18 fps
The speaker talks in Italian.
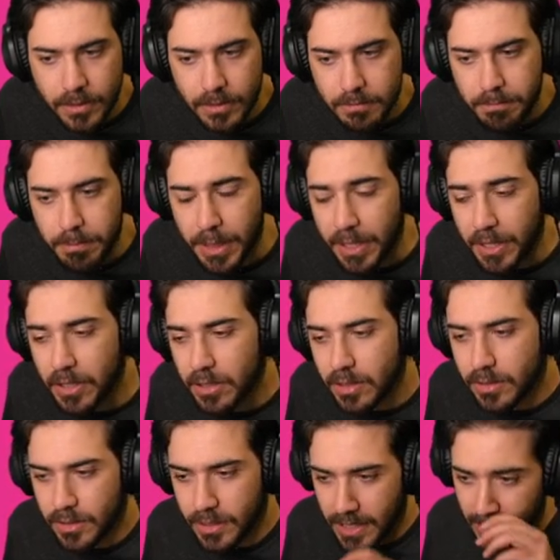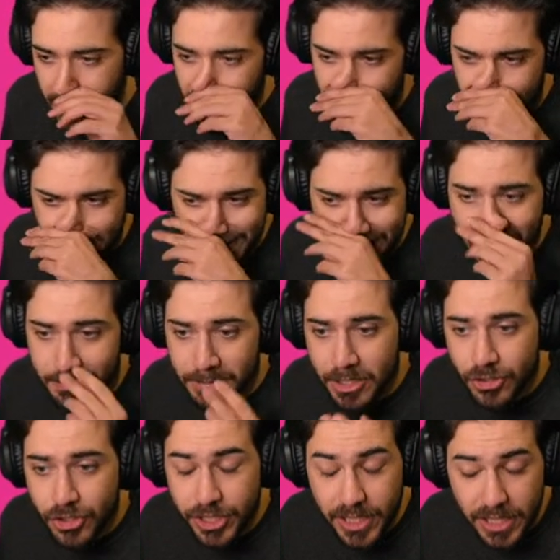Però,
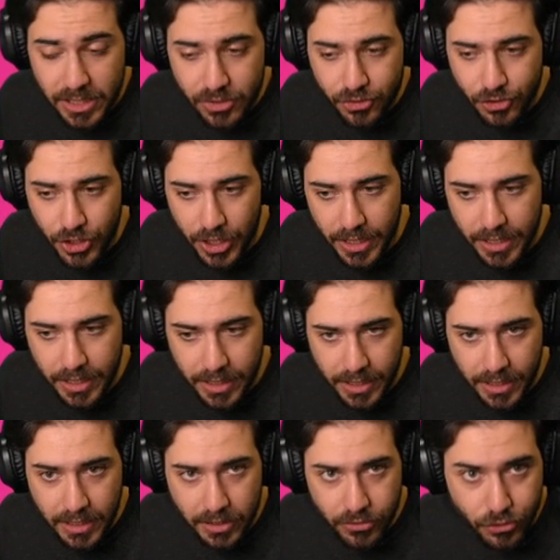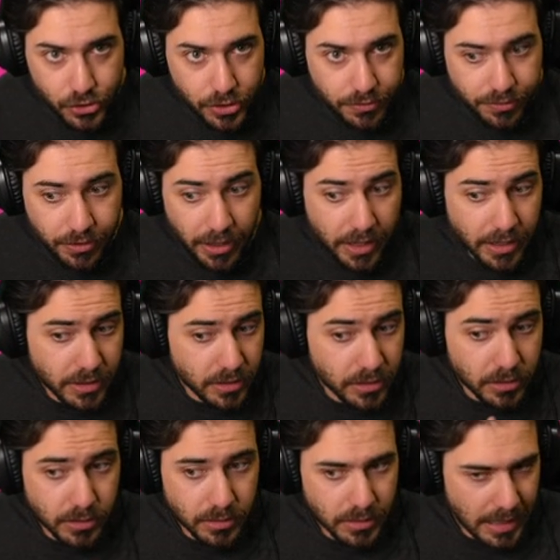nemici del genere ci
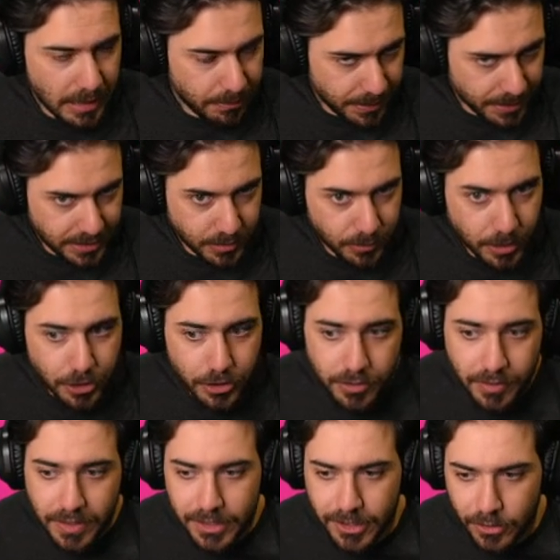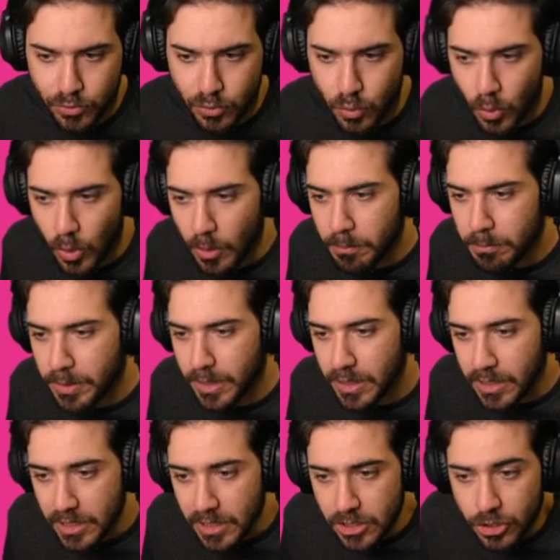fanno, a parte quando diventa un
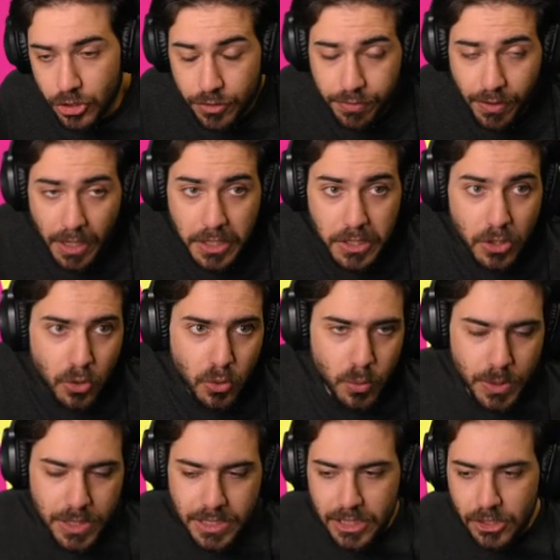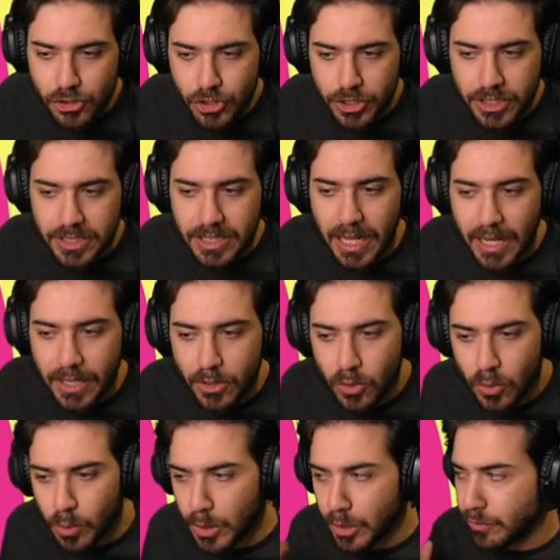Twomp, ci fanno 15 di
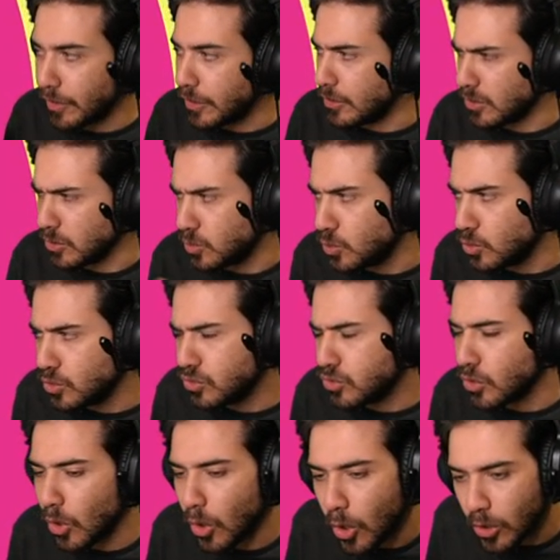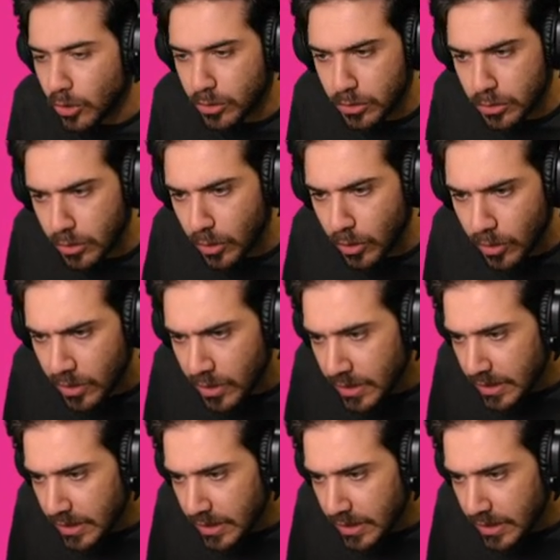danno, quando fanno il guscio 8.